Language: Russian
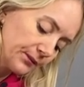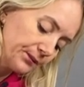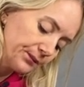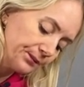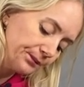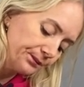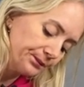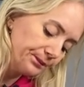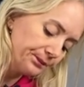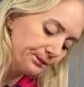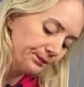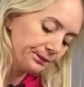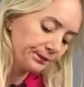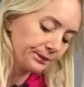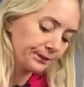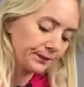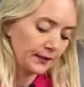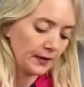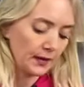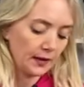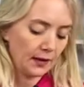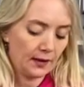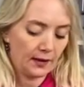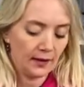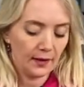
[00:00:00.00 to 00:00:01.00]
Угу.
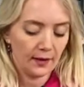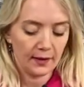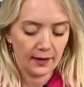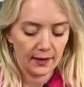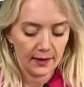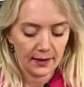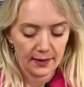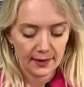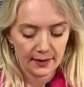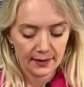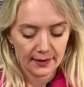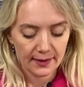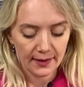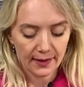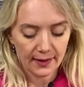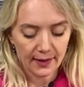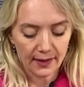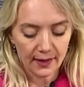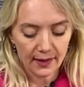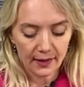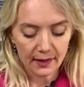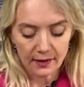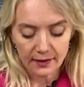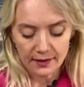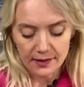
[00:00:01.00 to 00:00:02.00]

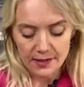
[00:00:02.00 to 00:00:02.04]
Так,